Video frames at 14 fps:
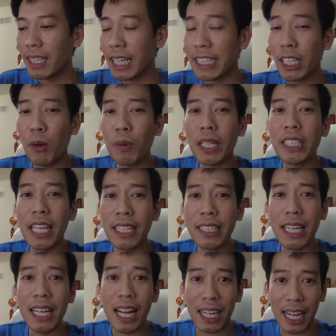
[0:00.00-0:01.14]
thì trong cái chuyến
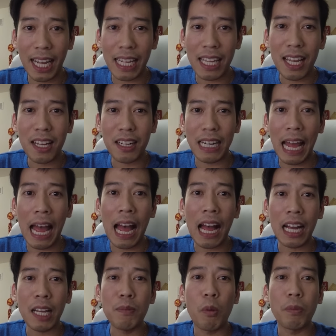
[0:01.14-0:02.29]
đi lần này á,
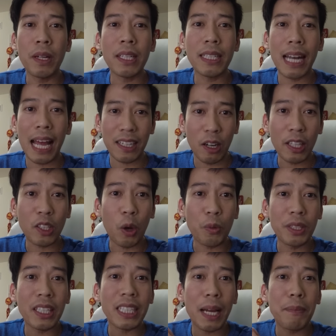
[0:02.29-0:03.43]
là cái mục đích là để tổ
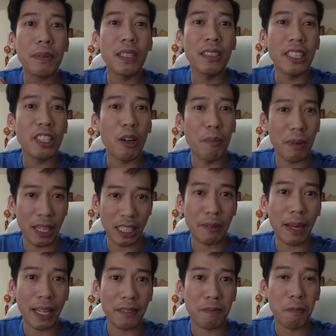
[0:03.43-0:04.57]
chức đám cưới cho mình các
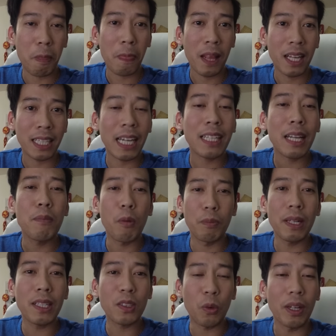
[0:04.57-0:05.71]
bạn cái cái mục
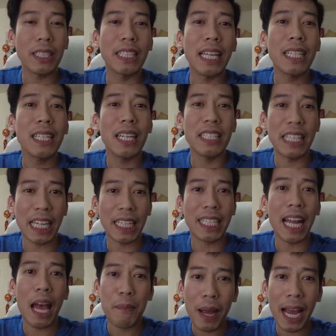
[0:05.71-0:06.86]
đích của cái chuyến đi Việt
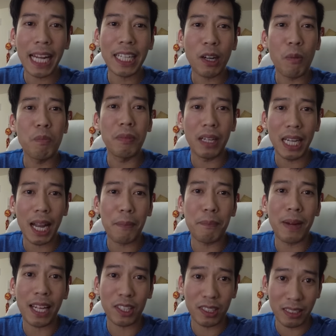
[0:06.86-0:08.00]
Nam 2015 là